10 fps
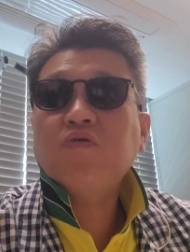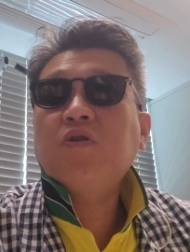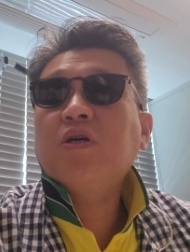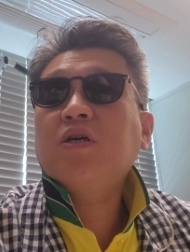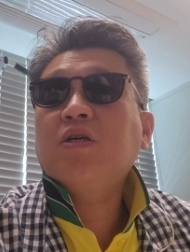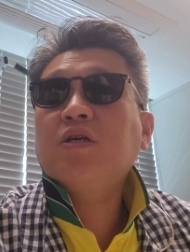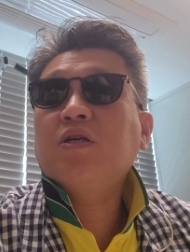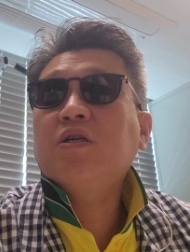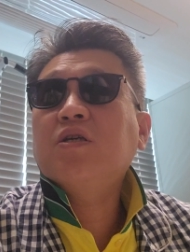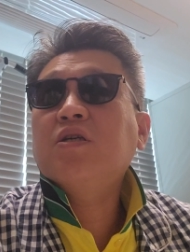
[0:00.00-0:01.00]
Today
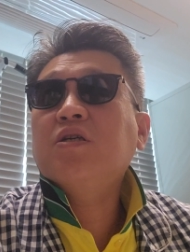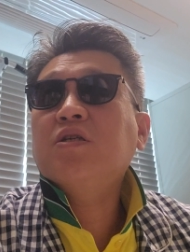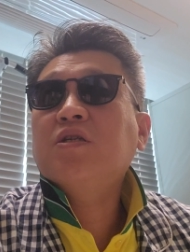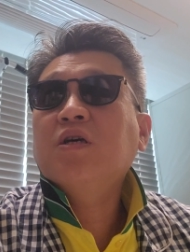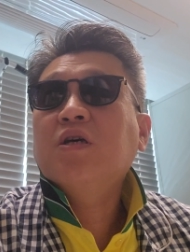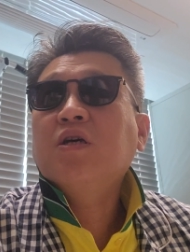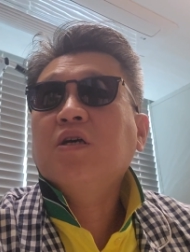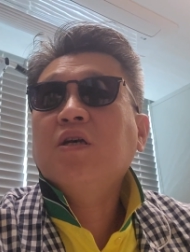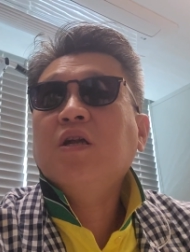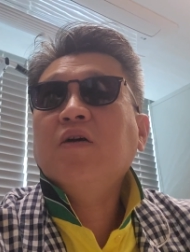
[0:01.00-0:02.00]
is
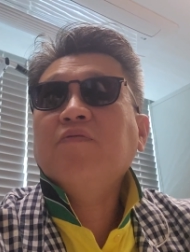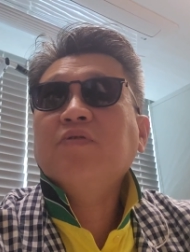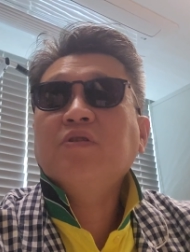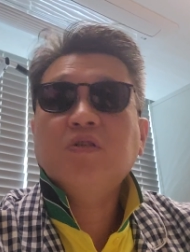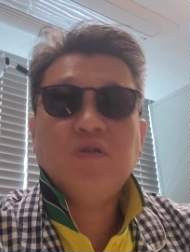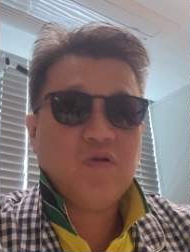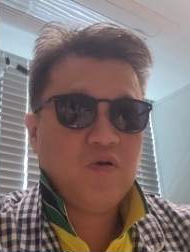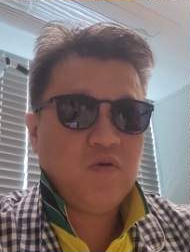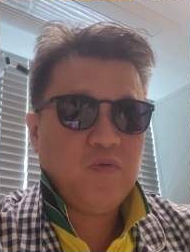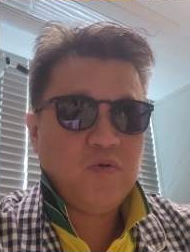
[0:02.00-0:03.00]
11th
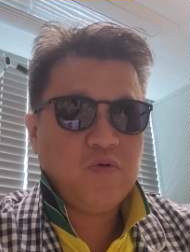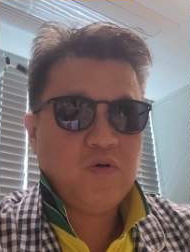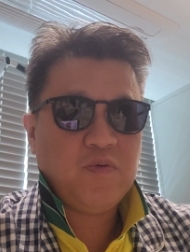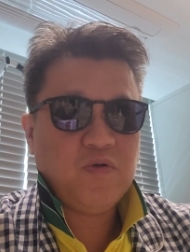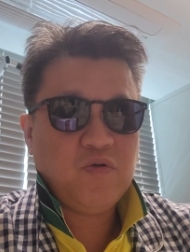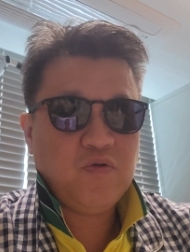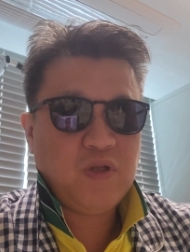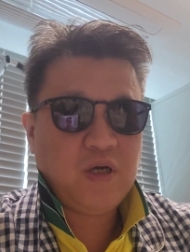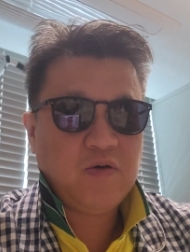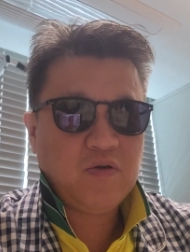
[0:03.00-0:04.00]
of October
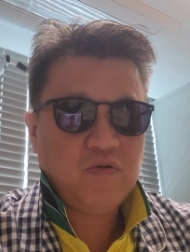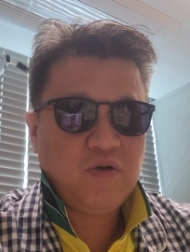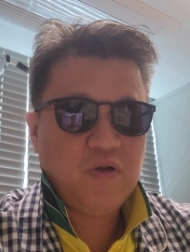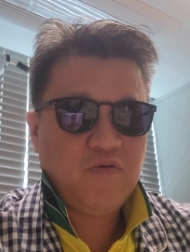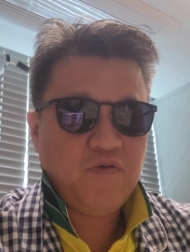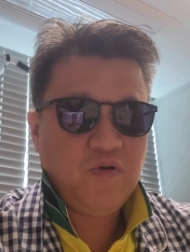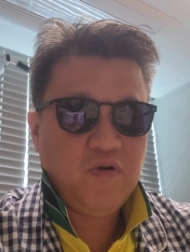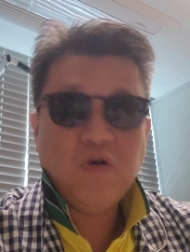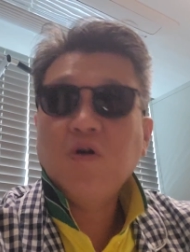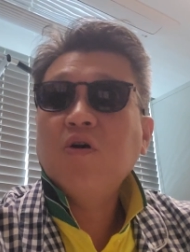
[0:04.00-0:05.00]

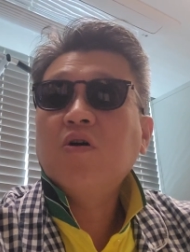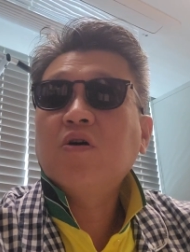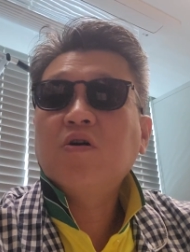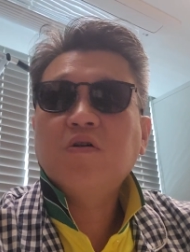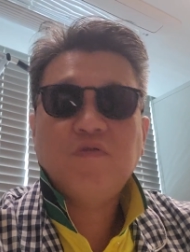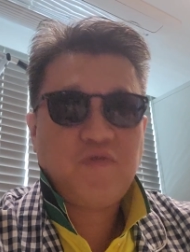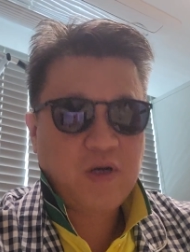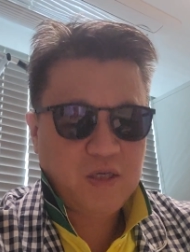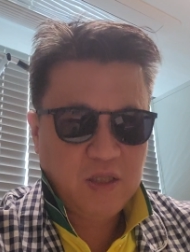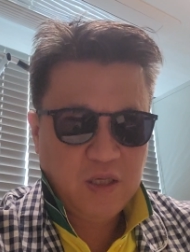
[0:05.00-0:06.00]
2024, uh,
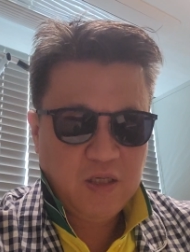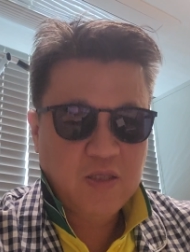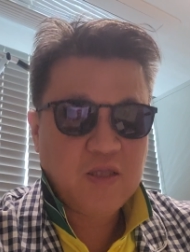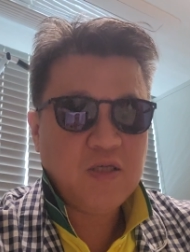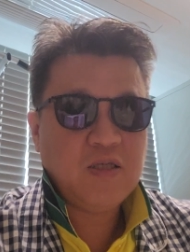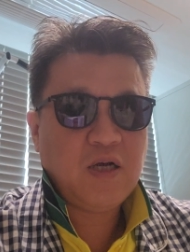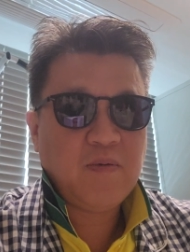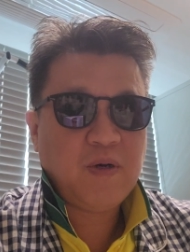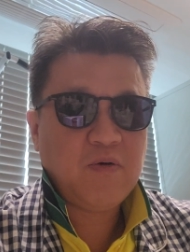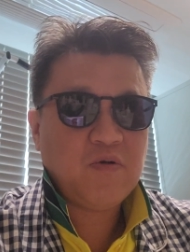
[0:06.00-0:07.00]
Friday. This
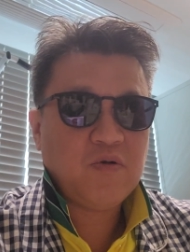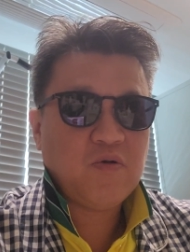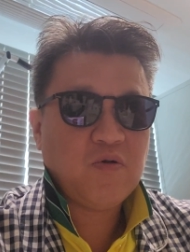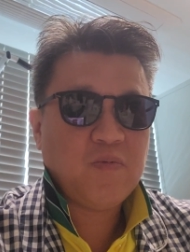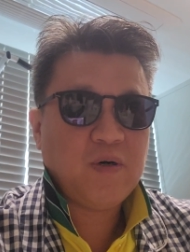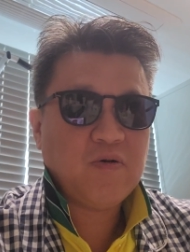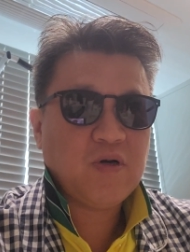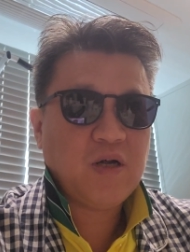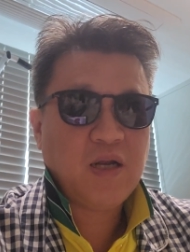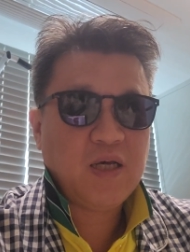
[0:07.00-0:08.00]
time I want to talk
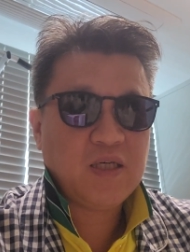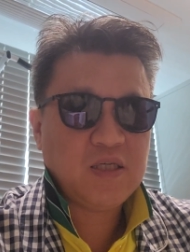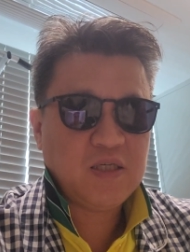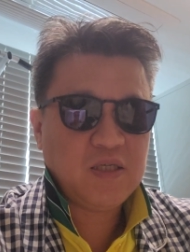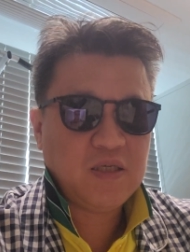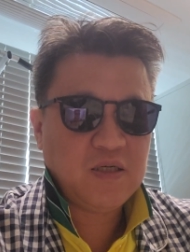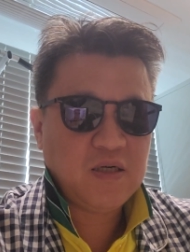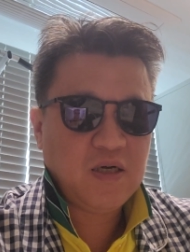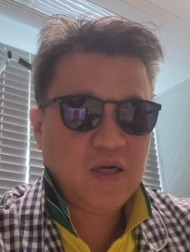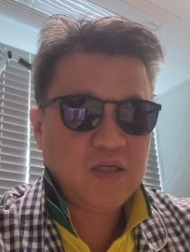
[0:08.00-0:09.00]
about clashes,
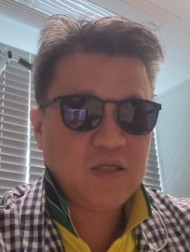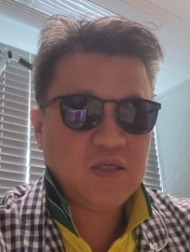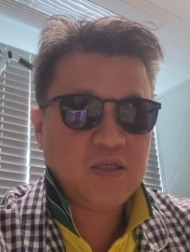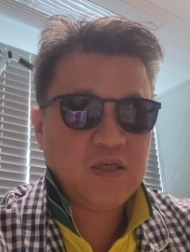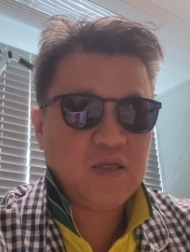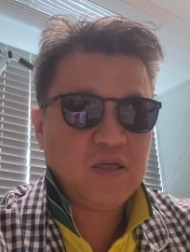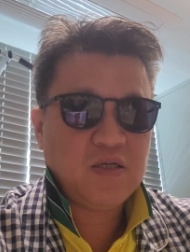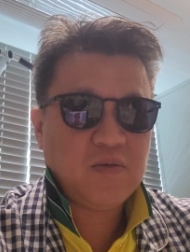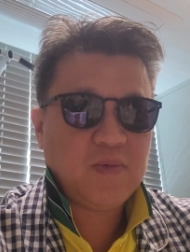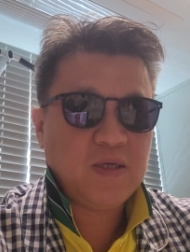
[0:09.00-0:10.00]
clashes에
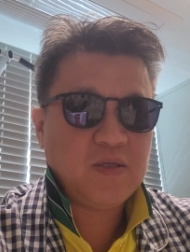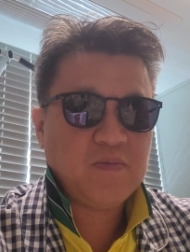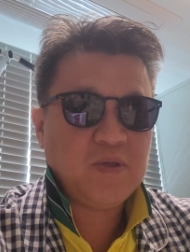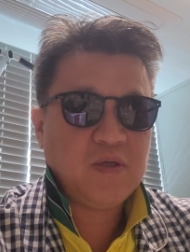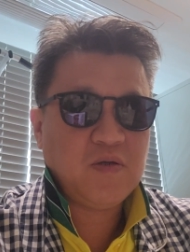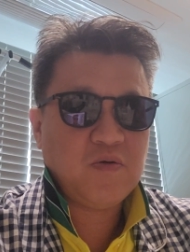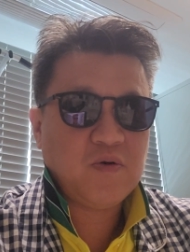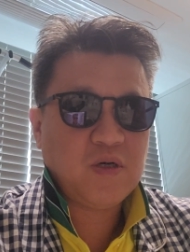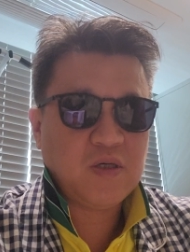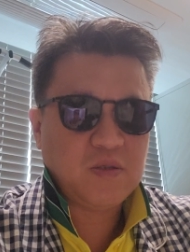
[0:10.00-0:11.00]
대해서
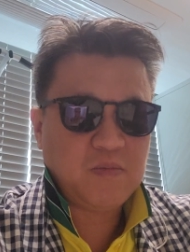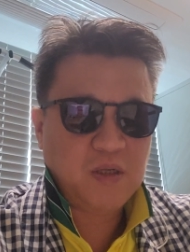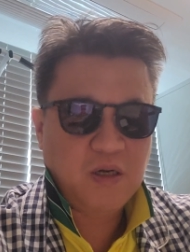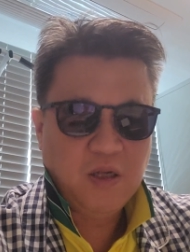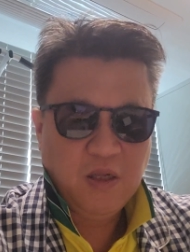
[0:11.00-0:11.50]
말씀드리도록 하겠습니다.